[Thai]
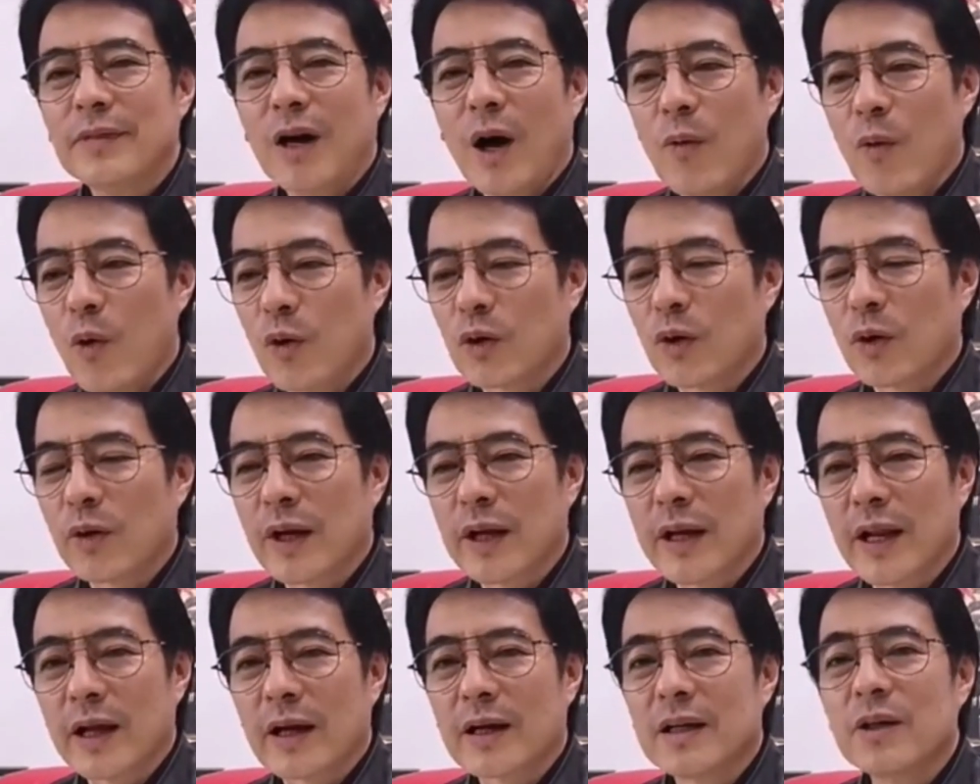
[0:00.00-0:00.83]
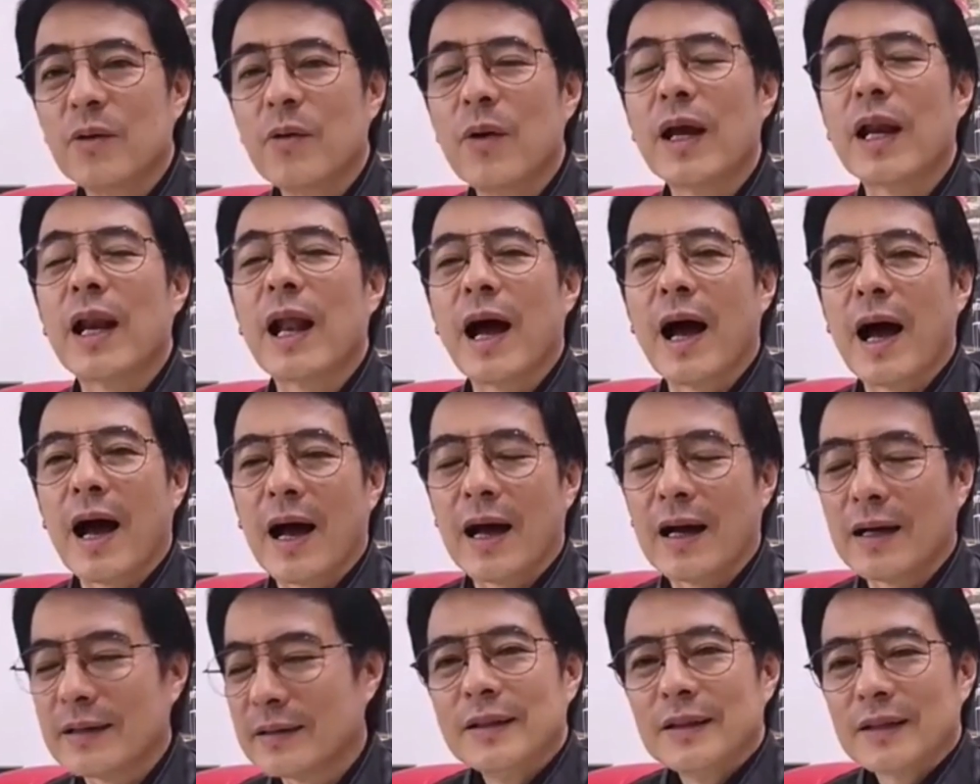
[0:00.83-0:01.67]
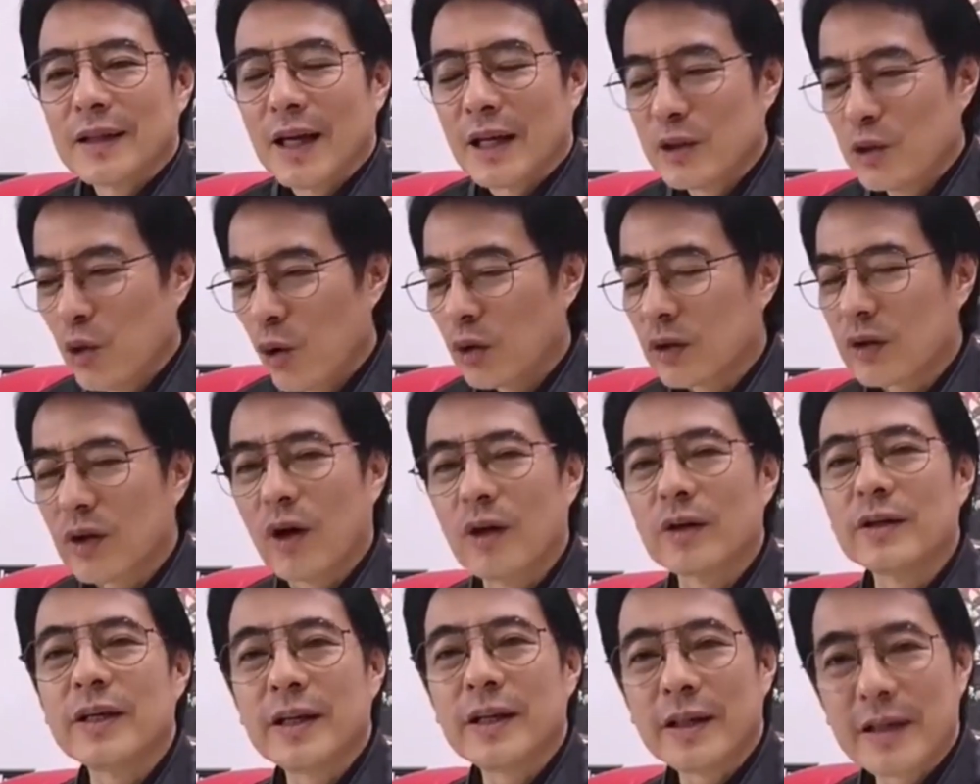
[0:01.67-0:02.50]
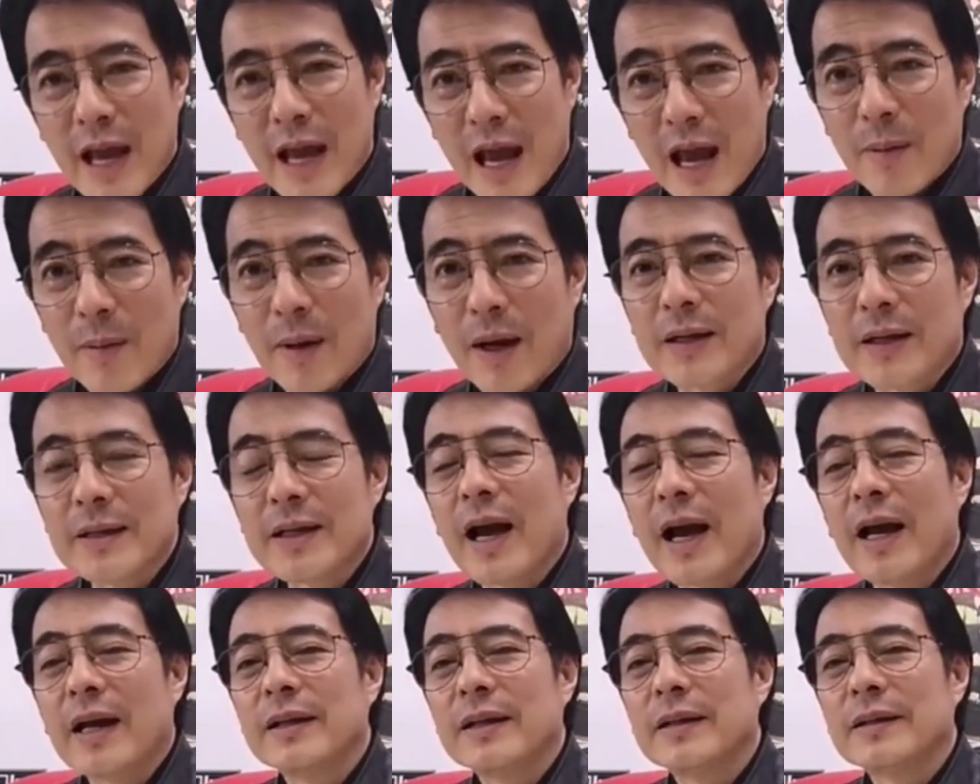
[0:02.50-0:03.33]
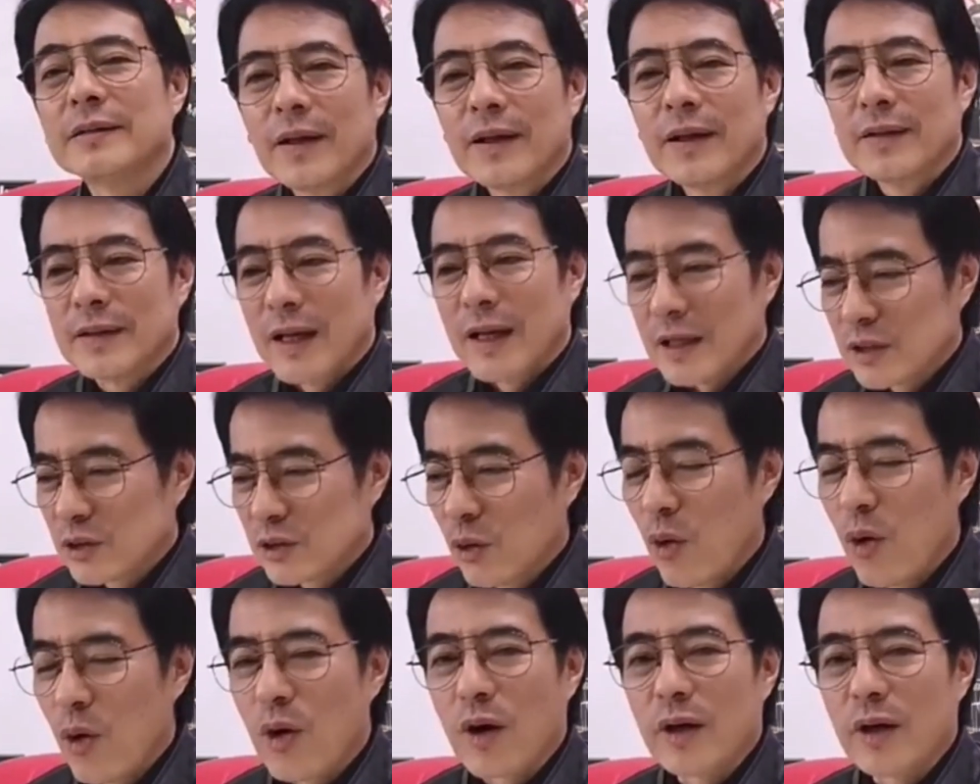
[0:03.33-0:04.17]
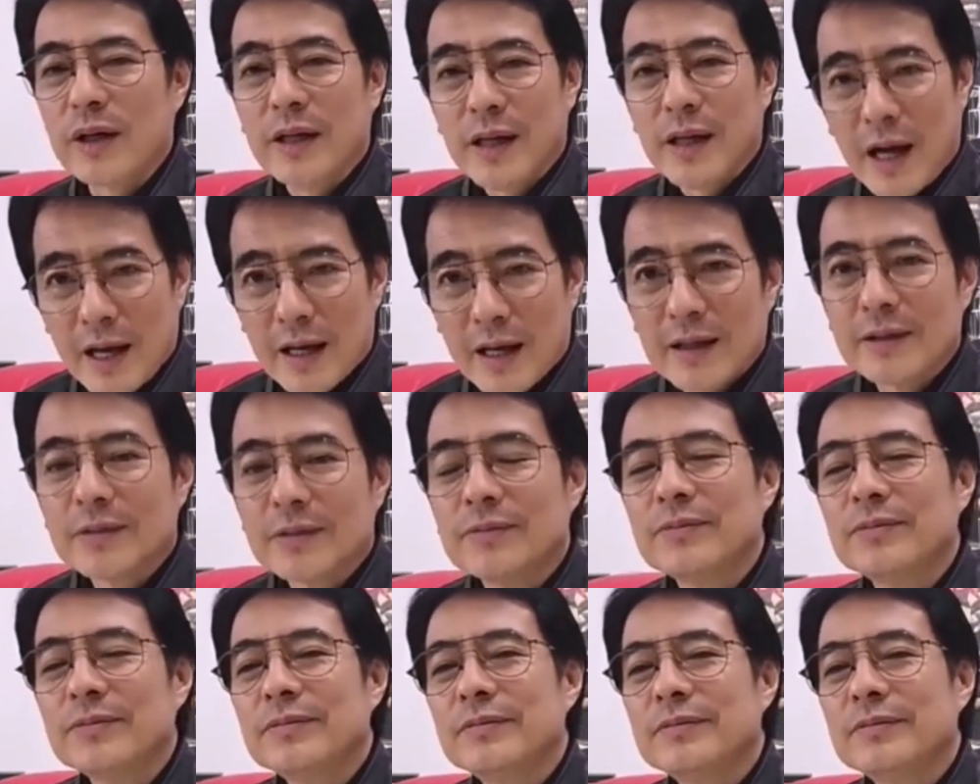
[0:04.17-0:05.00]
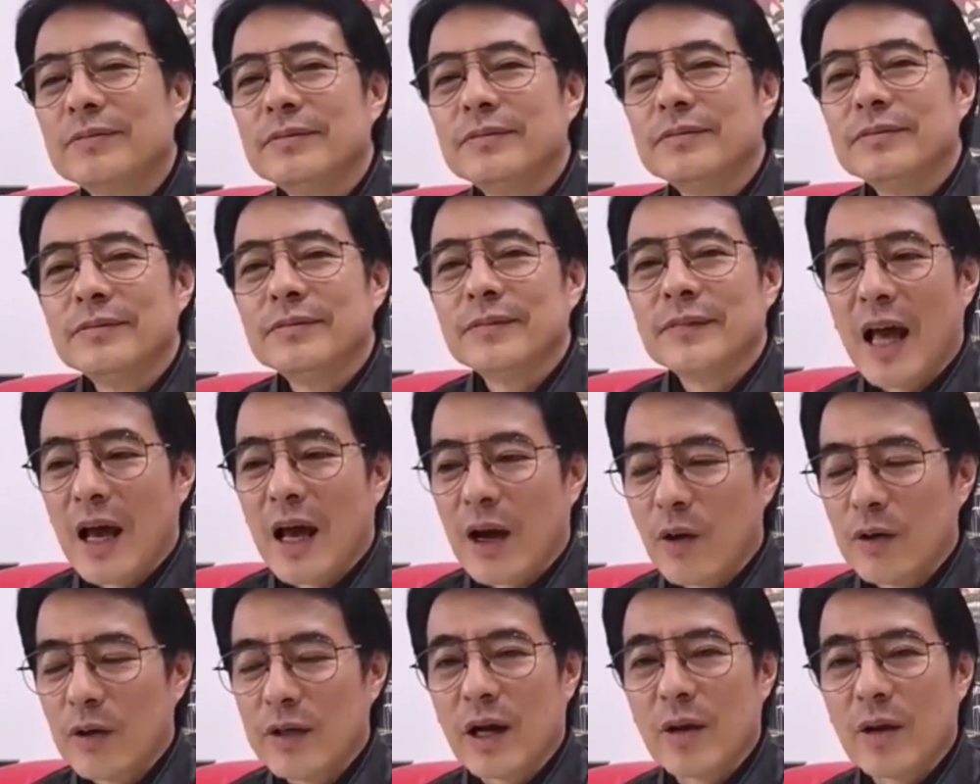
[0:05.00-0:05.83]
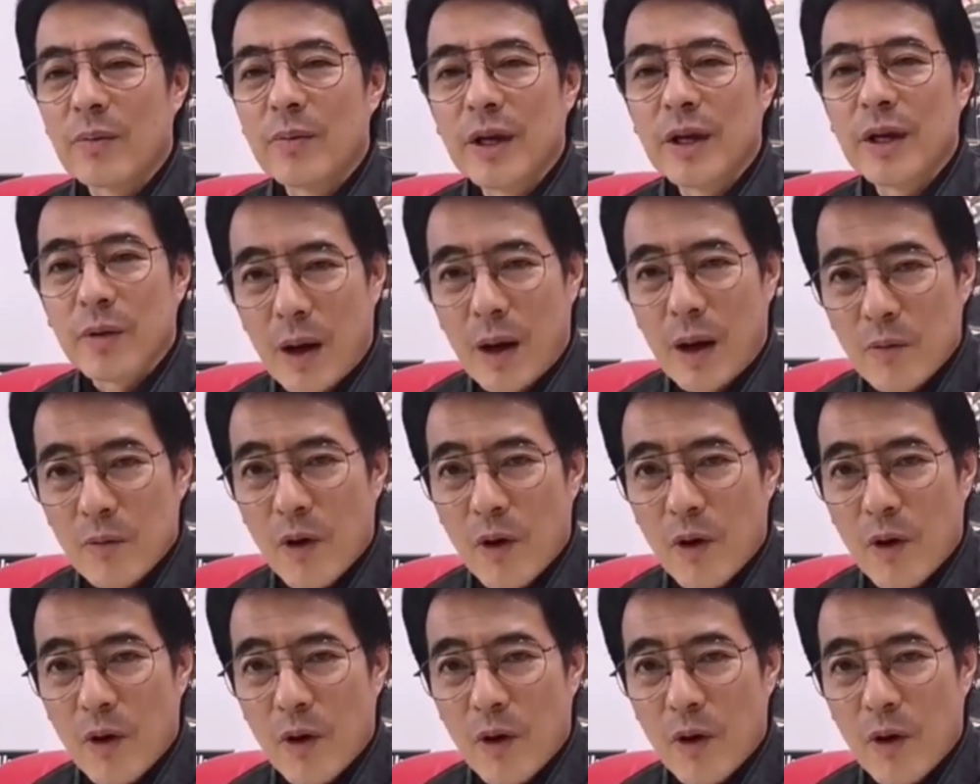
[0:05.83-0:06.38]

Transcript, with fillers: อาวุธของเด็กๆคือเวลาถ้าหยุดก็ยิ่งแย่ไปกันใหญ่แต่สู้ก็เหนื่อย แต่ก็ยังมีความ